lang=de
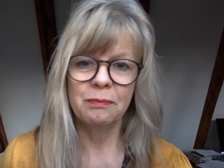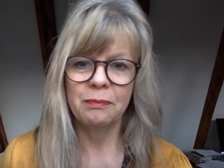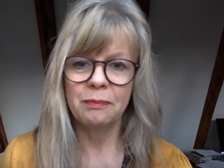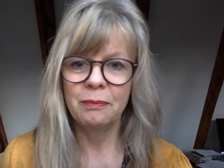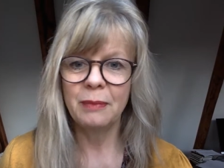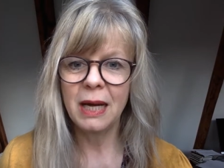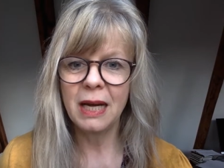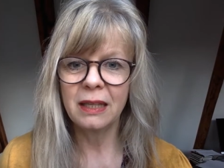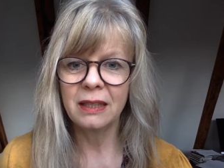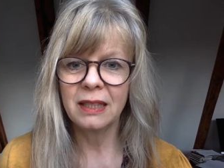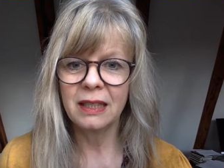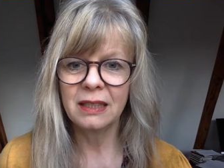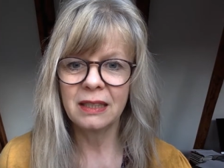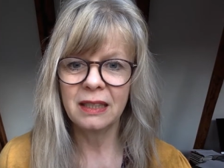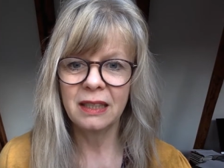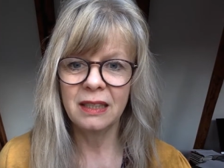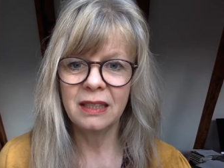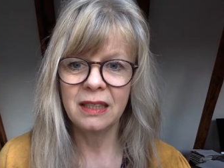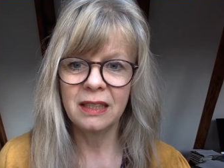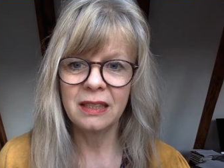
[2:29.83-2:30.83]
mache das
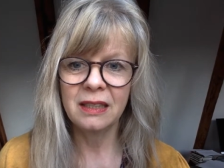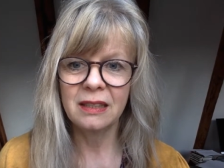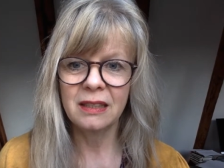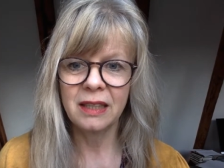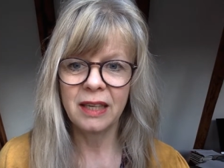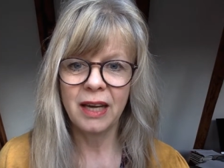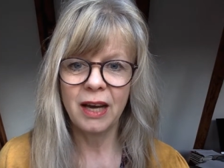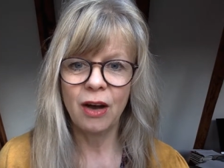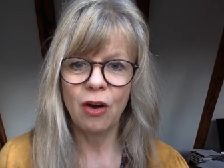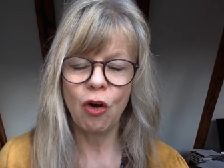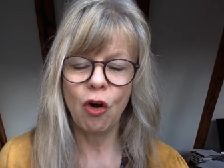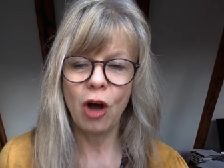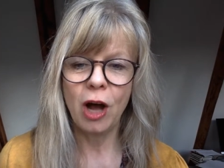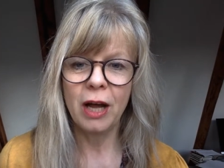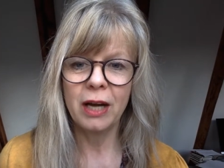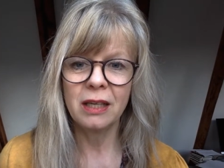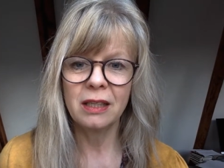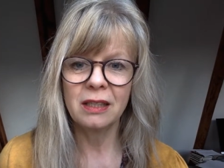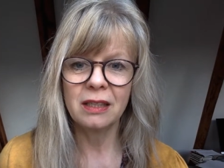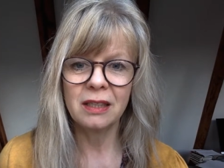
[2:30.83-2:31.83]
hier nicht sehr
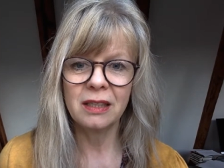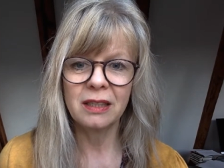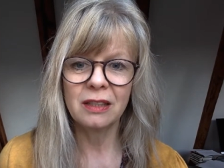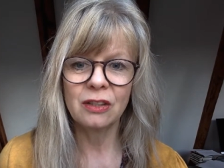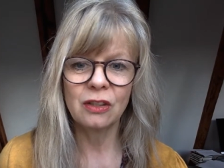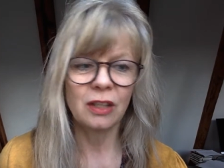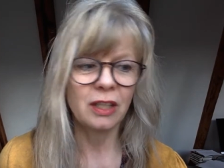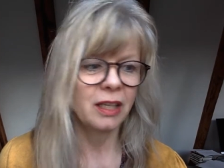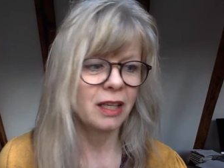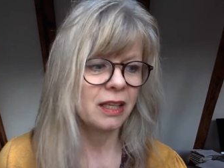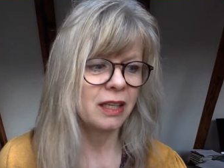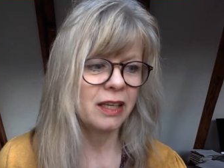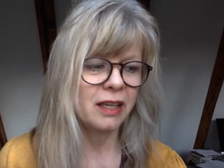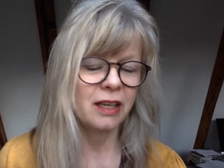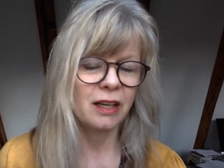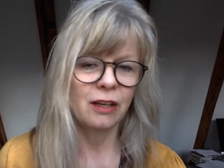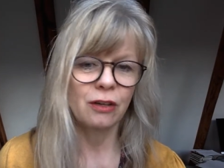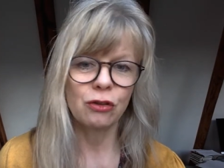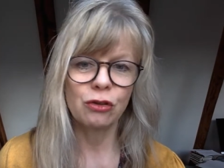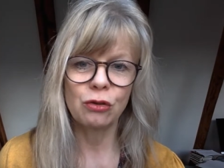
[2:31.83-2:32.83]
ordentlich, sondern
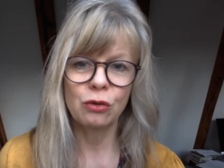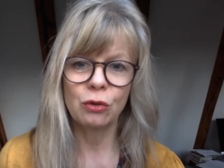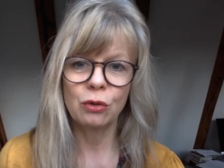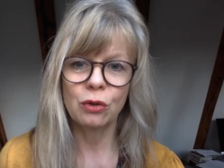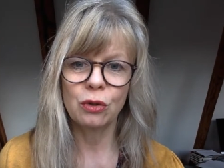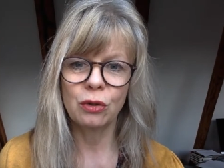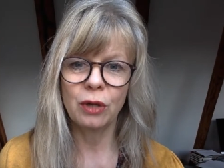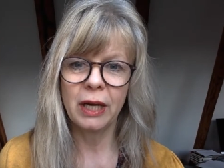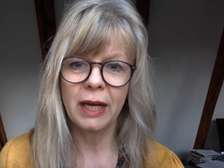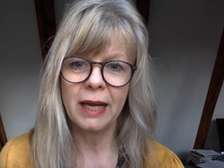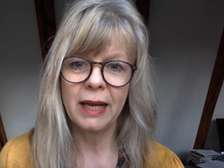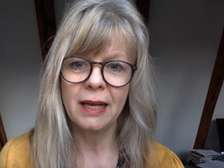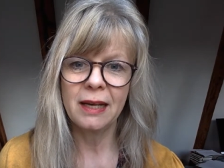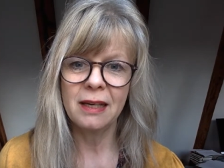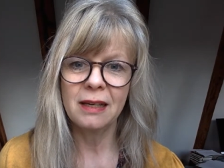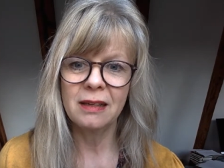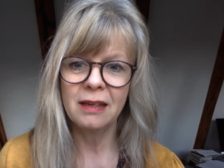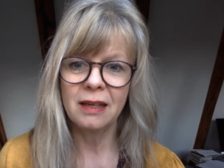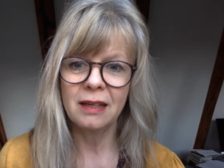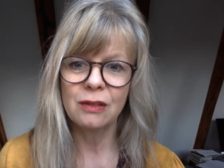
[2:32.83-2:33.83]
eher
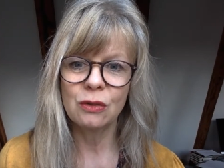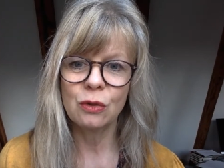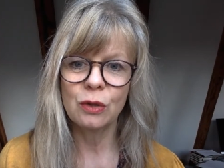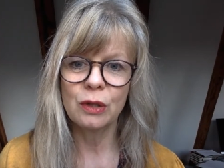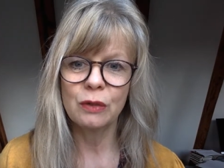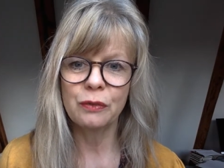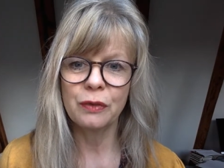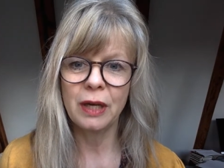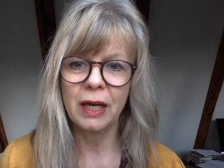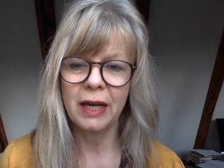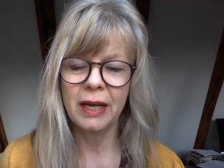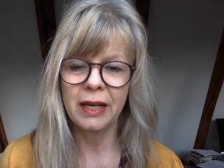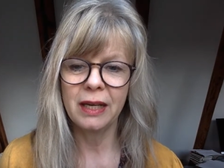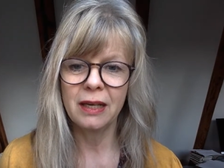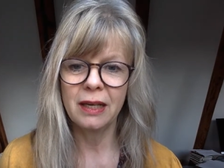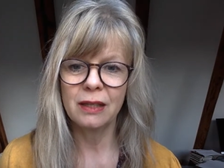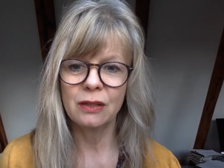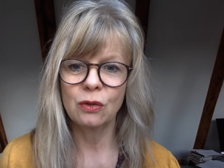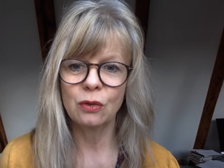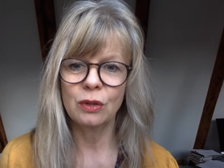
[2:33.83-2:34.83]
strukturell, also in freien
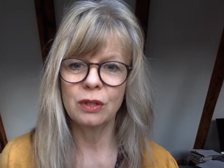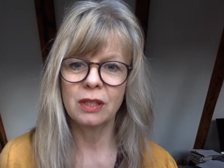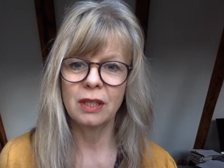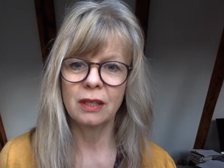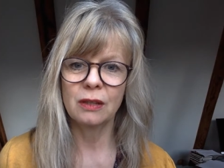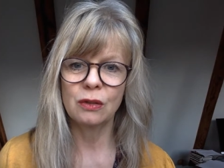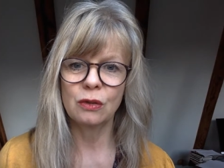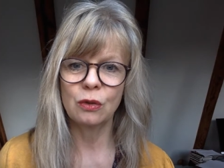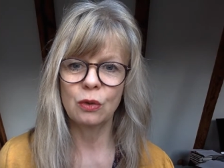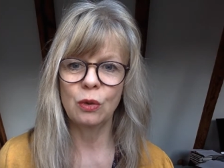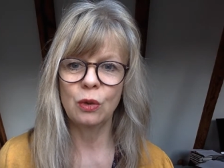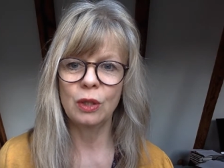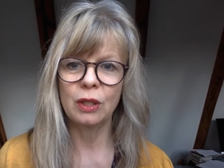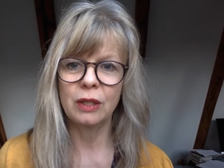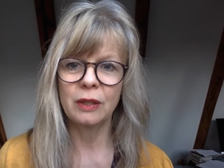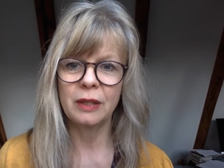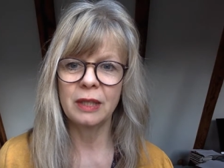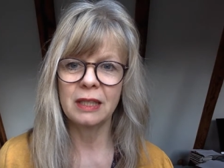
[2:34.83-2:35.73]
Assoziationen.